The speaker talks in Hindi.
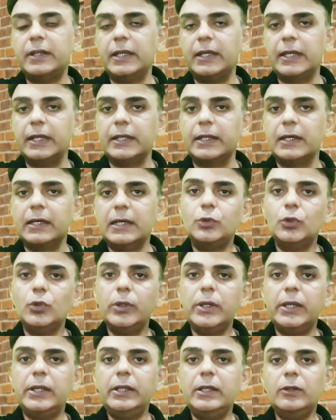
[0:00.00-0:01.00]
रिंगिट जो
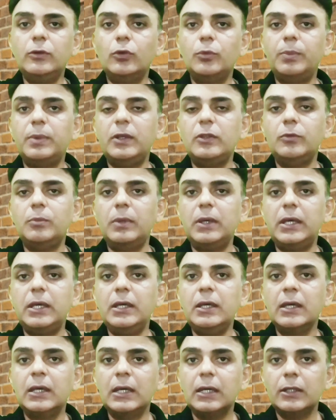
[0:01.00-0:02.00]
कि इंडियन रुपीस में
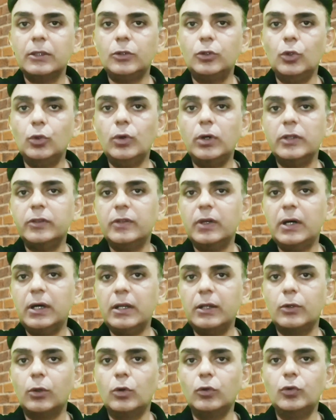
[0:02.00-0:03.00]
दो हज़ार
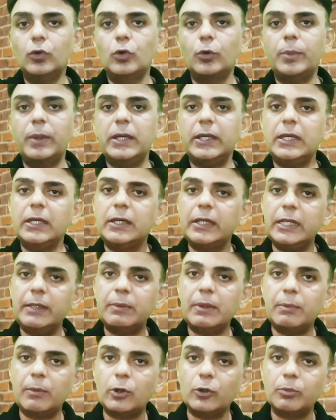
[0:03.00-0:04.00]
नौ सौ के करीब
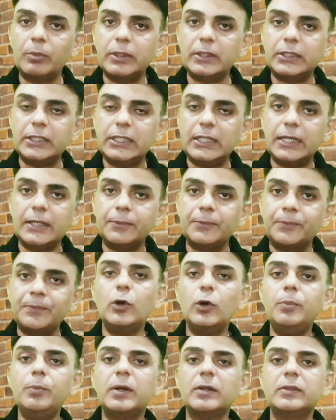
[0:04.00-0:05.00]
अमाउंट बनती है
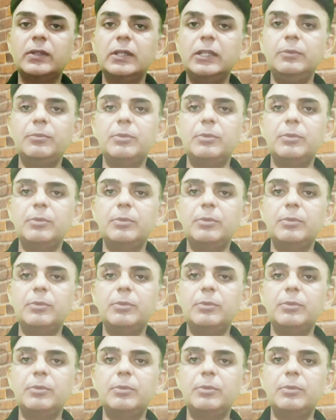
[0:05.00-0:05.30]
और पाकिस्तानी